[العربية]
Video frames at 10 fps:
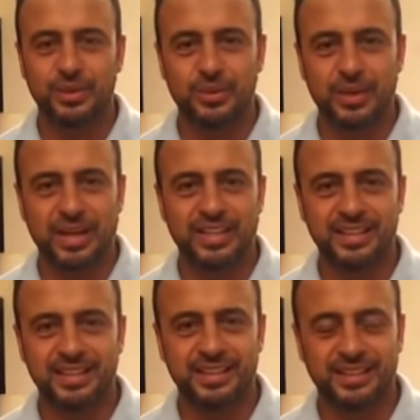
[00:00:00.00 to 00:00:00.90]

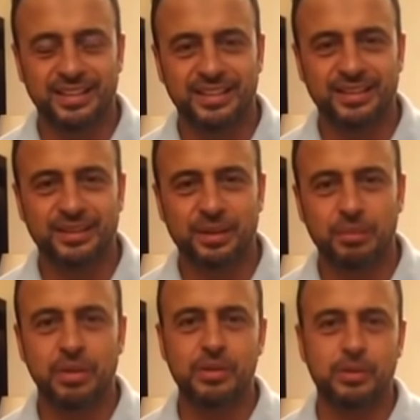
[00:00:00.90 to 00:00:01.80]
ويعني آه،
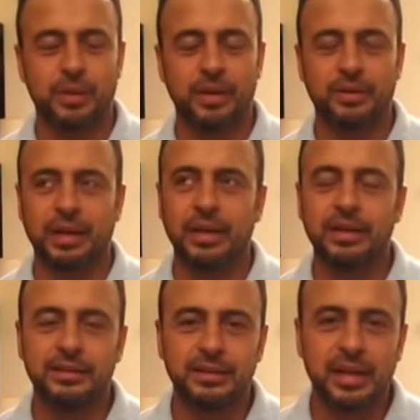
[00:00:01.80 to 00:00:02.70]
ربنا سبحانه وتعالى
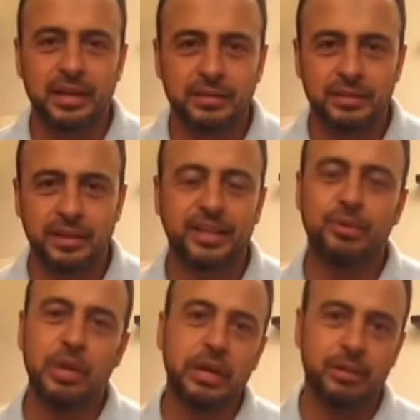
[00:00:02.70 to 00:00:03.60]
يدينا الإذن كده
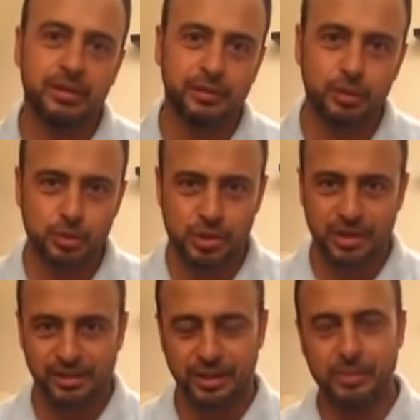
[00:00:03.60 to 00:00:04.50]
ويكمل الفيديو إن شاء
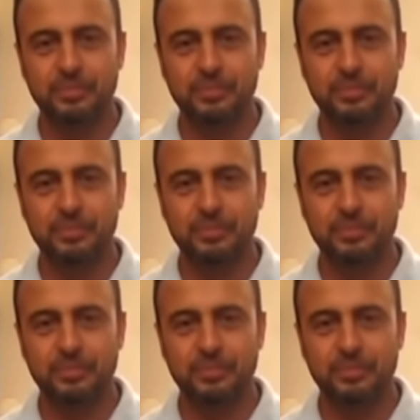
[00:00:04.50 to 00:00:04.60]
الله